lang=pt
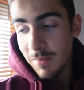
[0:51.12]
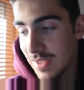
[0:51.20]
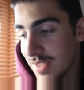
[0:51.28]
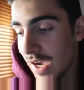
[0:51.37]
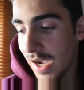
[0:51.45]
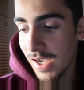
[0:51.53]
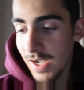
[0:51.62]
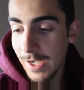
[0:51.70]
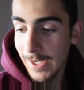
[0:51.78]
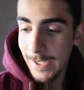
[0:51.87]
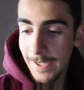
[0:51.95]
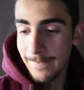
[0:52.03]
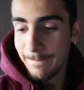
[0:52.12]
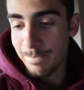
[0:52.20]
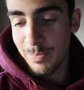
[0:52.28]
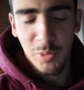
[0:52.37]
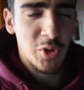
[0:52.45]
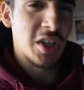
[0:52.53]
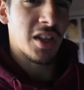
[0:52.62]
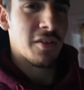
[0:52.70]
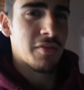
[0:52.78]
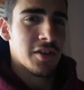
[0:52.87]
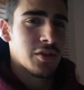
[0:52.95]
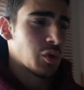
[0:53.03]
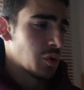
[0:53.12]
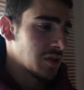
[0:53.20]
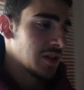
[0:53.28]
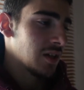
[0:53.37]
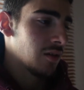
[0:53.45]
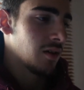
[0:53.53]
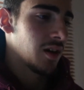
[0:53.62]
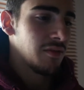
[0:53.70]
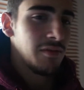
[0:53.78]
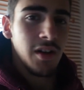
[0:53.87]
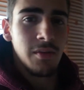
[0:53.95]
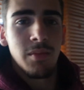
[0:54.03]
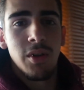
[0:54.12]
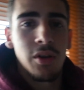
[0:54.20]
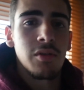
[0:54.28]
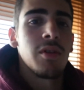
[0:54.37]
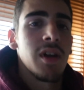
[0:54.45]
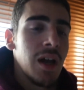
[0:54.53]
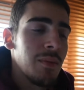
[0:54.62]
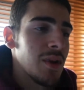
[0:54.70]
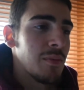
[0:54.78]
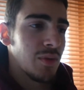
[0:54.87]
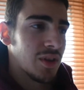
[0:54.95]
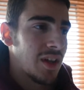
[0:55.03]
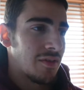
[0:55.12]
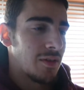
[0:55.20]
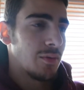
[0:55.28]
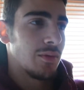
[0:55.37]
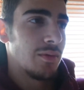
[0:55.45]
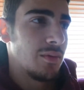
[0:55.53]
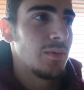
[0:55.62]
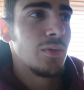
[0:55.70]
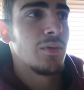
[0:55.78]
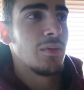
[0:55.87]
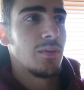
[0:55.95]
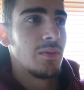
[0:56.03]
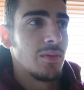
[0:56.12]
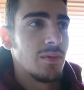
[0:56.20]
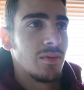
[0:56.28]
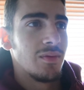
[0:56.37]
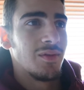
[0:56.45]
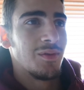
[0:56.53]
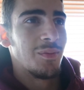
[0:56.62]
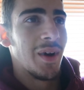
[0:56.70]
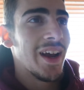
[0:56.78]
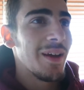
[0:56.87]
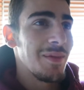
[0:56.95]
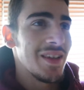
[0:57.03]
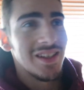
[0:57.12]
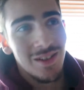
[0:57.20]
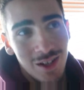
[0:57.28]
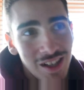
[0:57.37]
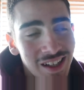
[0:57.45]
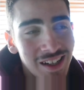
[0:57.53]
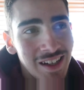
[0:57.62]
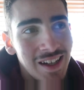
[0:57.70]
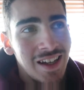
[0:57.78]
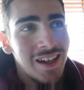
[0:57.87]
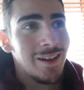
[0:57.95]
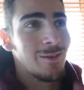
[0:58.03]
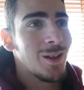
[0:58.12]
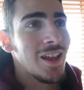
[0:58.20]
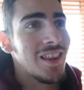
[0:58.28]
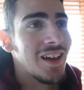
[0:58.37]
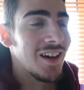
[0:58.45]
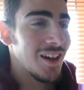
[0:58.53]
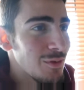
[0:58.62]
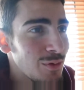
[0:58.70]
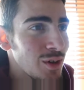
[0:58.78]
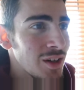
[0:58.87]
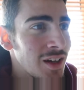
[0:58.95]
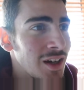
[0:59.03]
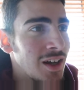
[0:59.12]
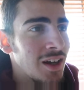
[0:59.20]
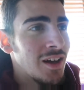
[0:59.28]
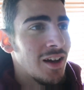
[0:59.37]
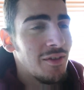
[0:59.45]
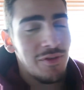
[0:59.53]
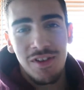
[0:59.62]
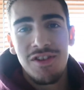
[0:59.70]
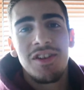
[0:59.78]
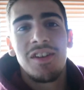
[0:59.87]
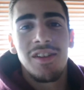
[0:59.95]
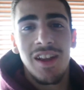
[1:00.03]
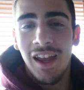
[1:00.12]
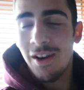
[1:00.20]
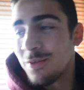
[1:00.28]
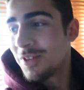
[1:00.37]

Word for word: Mas, já, yeah, uh, vou tentar ver se os consigo gravar melhor com a câmera, porque estava no, no, numa camisola enrolada à árvore, fingir que era um